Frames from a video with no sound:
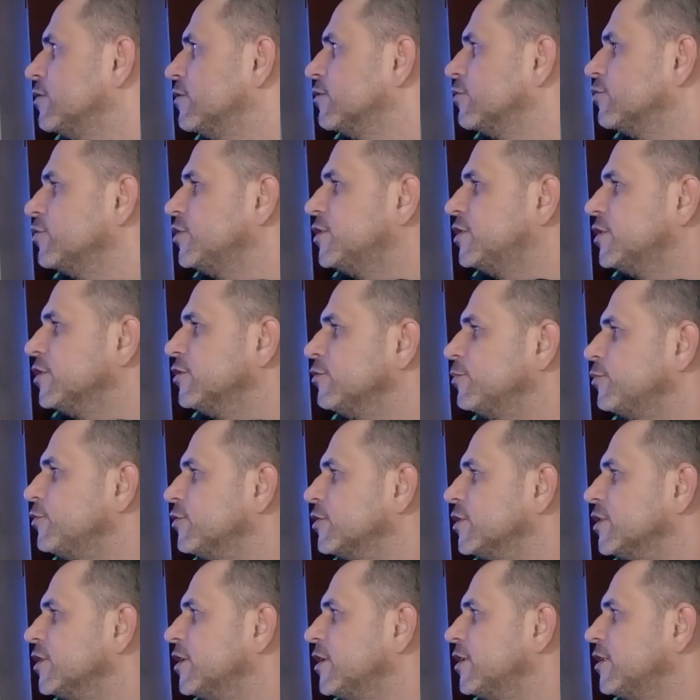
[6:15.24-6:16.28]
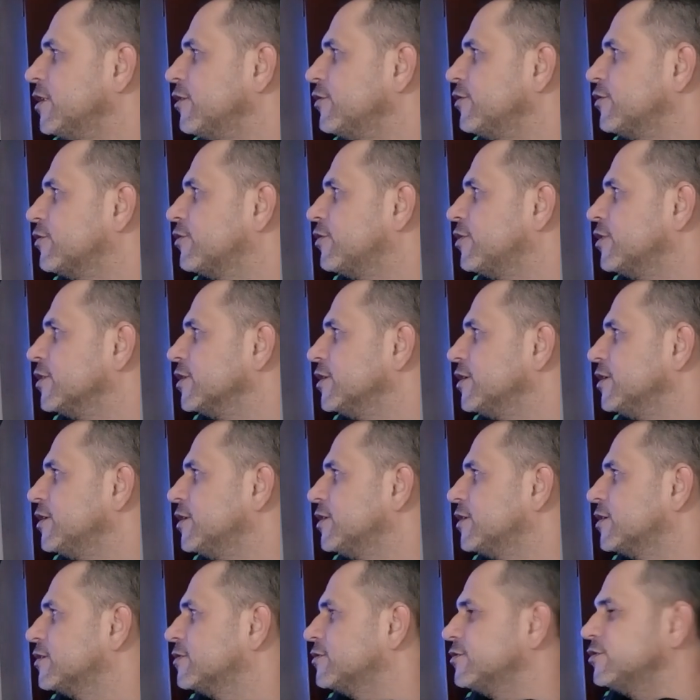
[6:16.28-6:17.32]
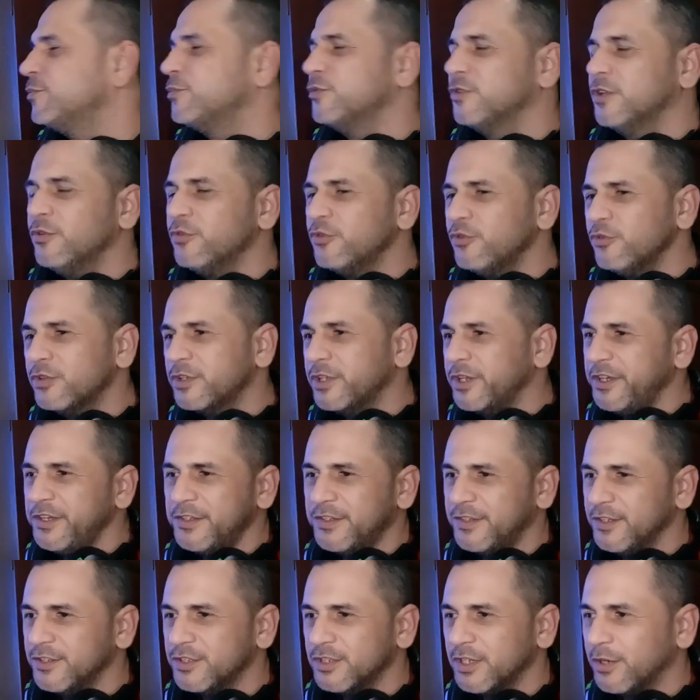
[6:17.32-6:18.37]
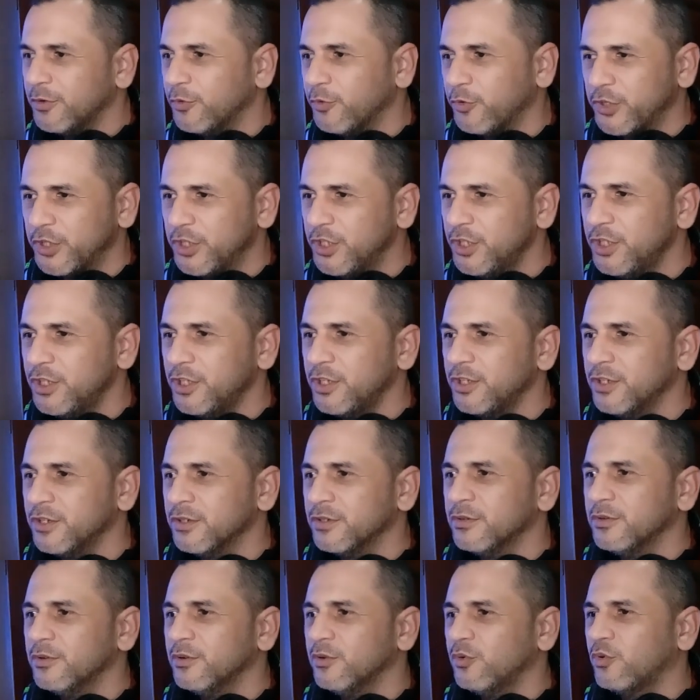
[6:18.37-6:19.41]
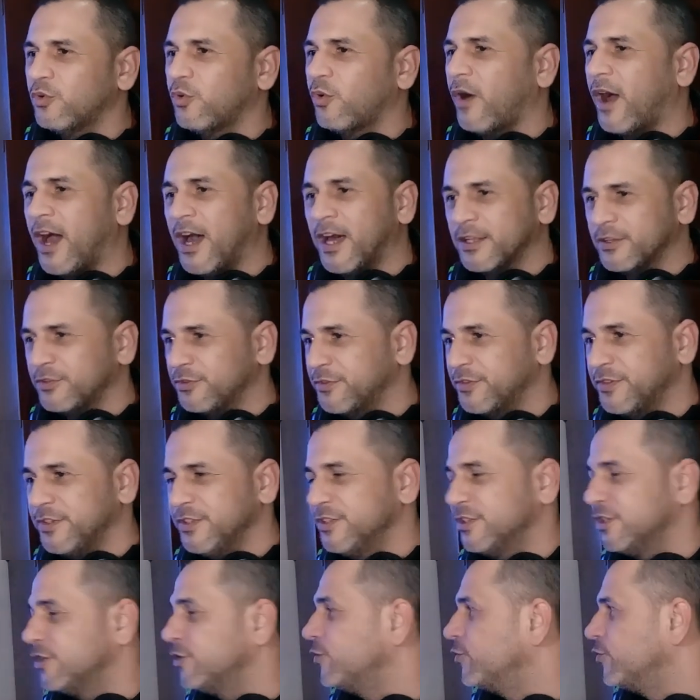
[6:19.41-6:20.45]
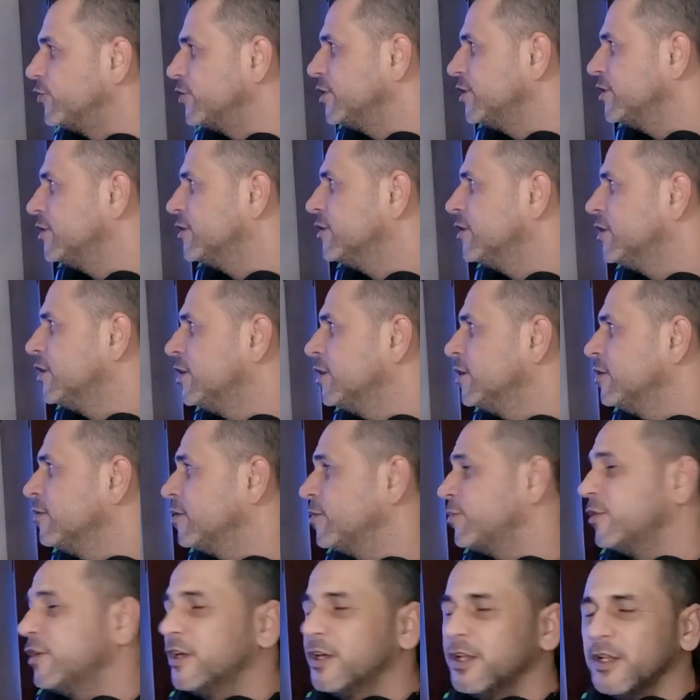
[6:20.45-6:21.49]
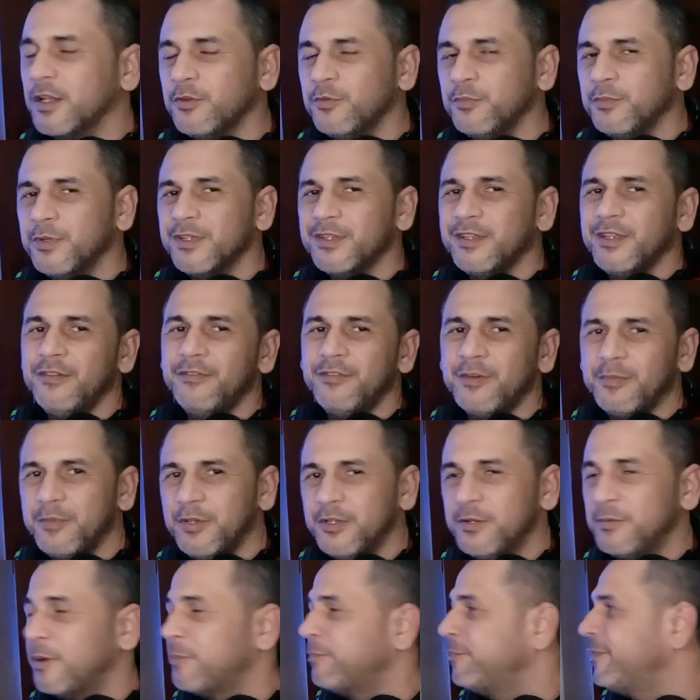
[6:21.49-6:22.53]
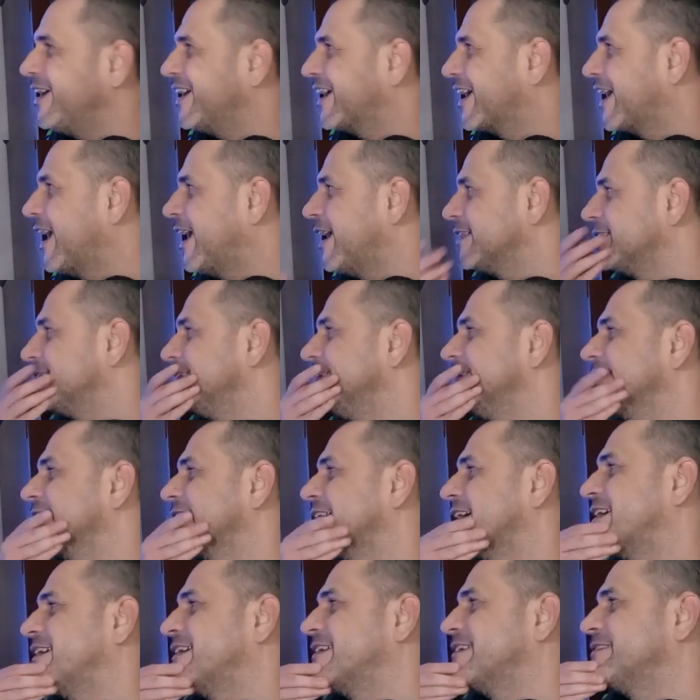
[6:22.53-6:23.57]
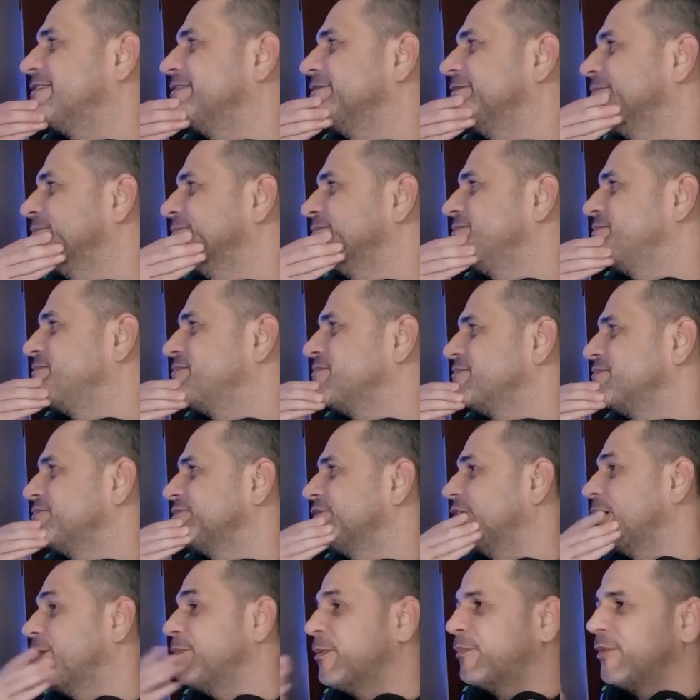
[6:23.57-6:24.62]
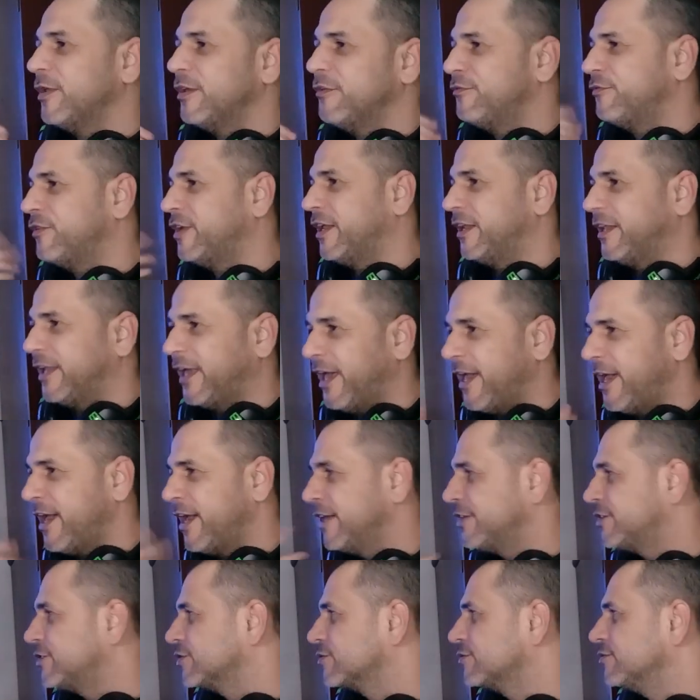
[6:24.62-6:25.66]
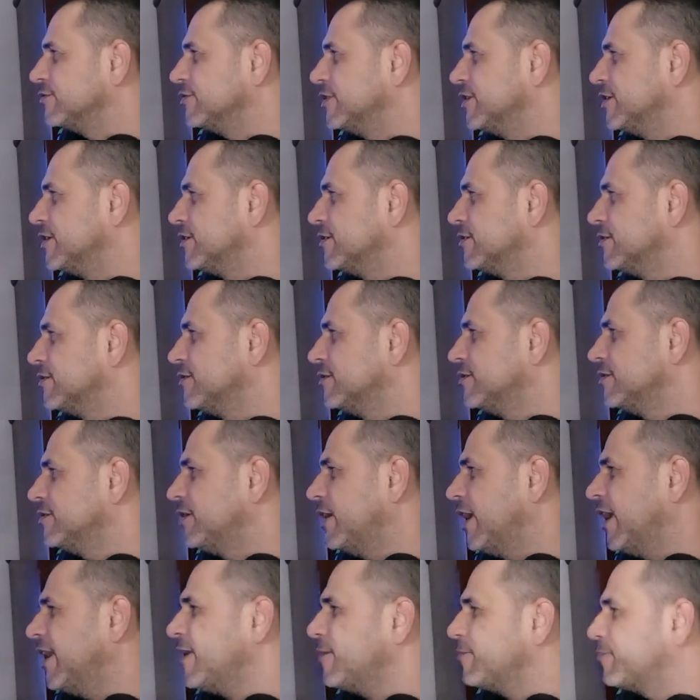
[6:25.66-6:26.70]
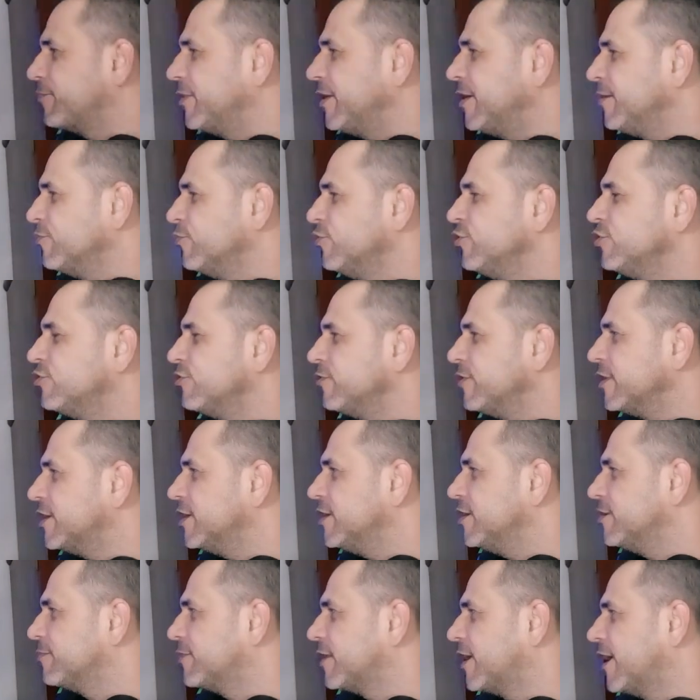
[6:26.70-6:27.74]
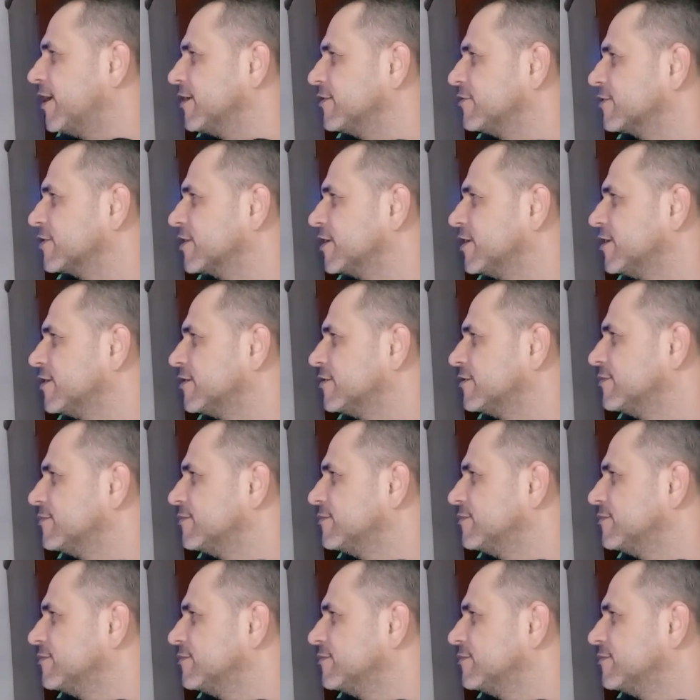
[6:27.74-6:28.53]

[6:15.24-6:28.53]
Eu não entendo por que, que a Naughty Dog é. Tipo, não que o 3 seja ruim, ou o 4 seja ruim, mas por que, que ela não manteve a mesma pegada, né, cara? Gameplay frenético, né? Era bem muito equilibrado, cara.